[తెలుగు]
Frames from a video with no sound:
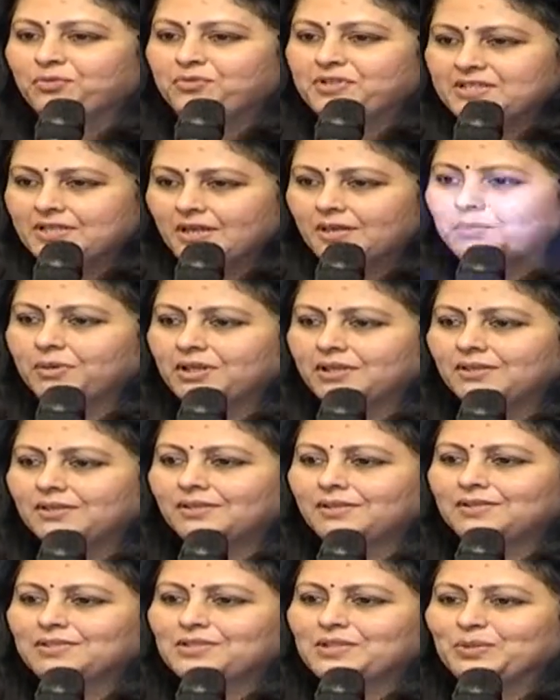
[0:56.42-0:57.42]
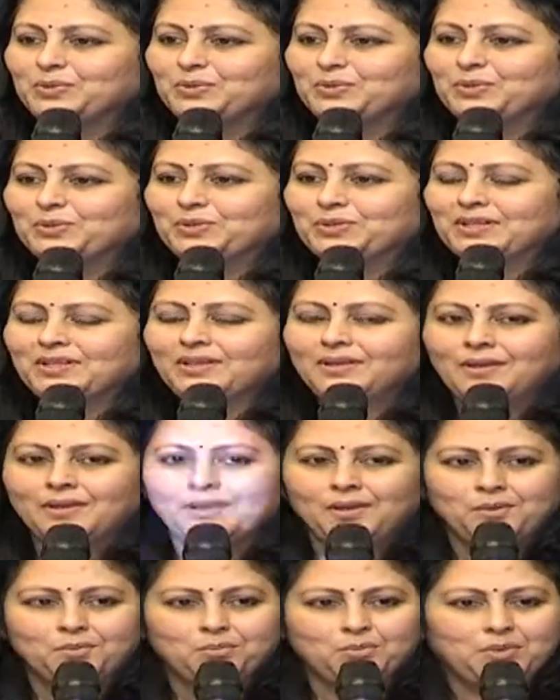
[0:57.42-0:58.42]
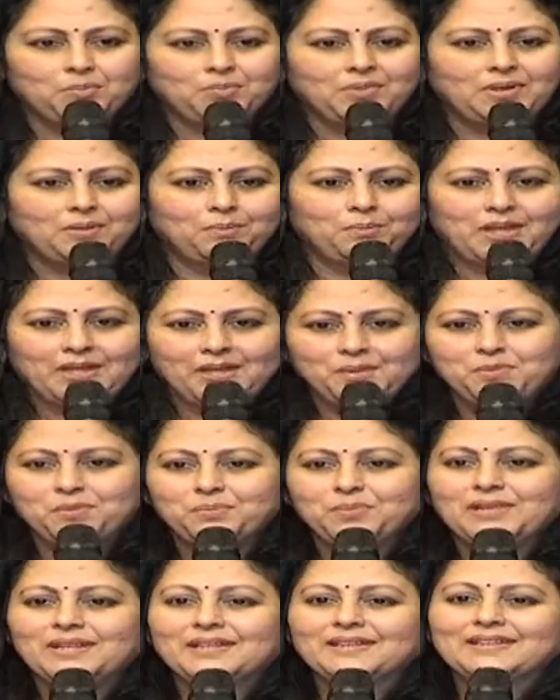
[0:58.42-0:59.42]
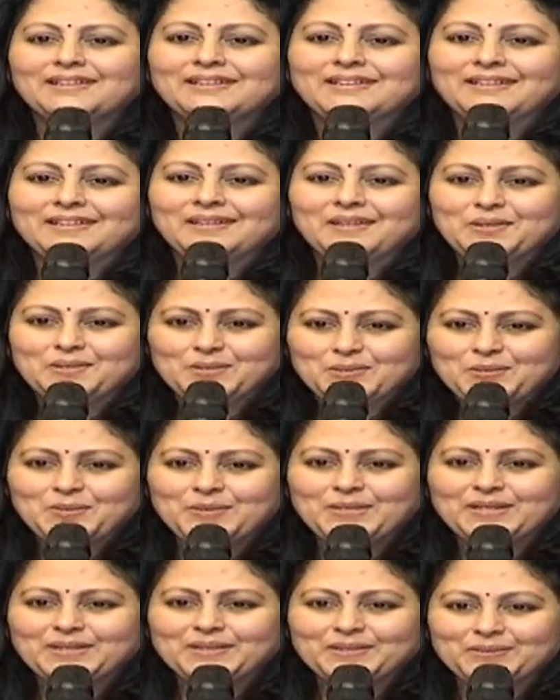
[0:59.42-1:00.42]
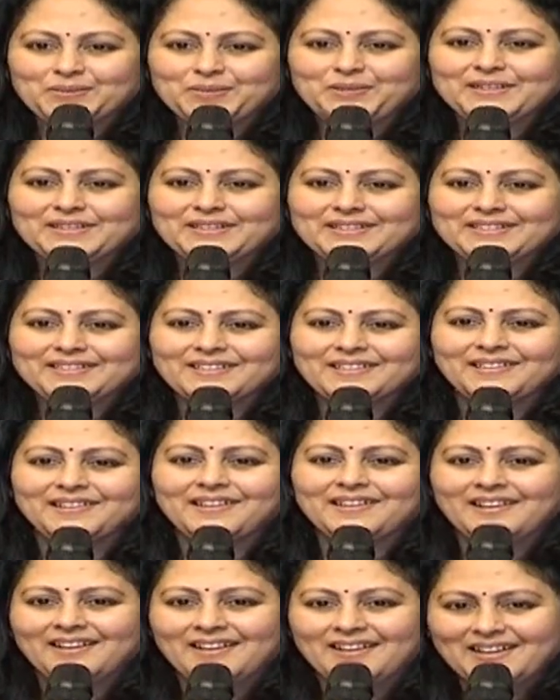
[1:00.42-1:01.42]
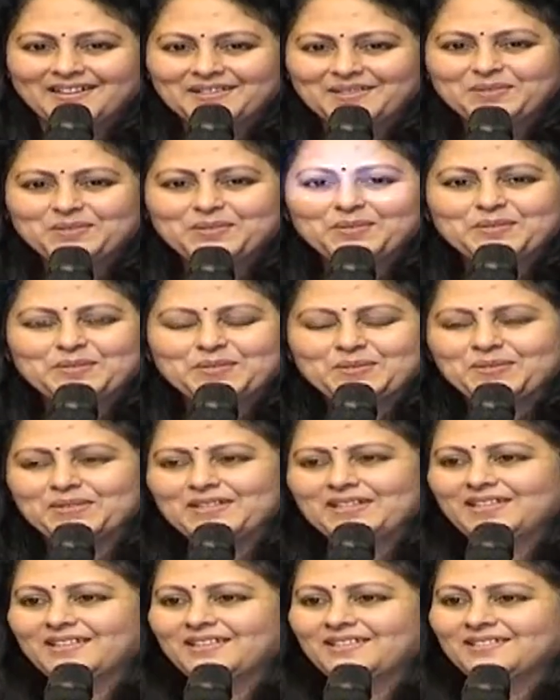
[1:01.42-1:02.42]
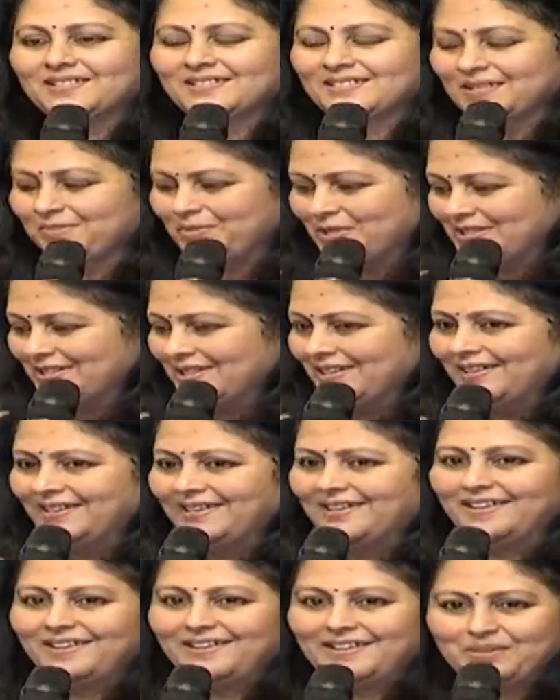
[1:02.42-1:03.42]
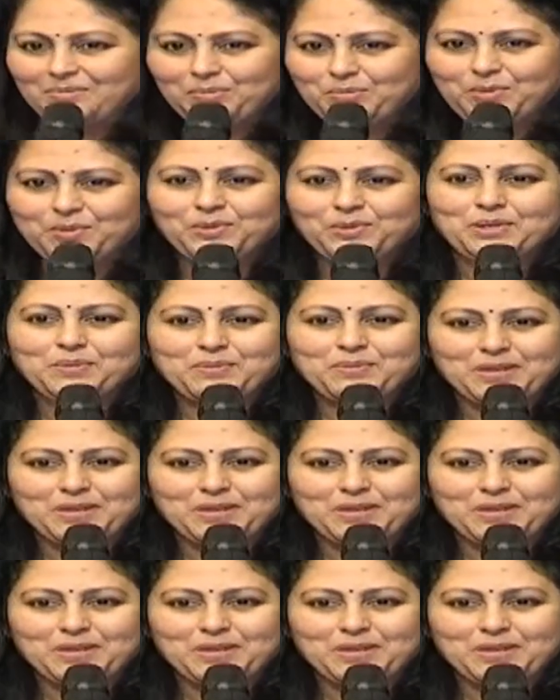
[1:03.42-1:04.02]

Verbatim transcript: విశాఖపట్నంలో జరుగుతుంది మమ్మ మళ్ళీ మిమ్మల్ని అందరినీ కలుసుకోవడానికి ఉండదు కదా అందుకోసమని స్పెషల్గా ఈ ప్రోగ్రాం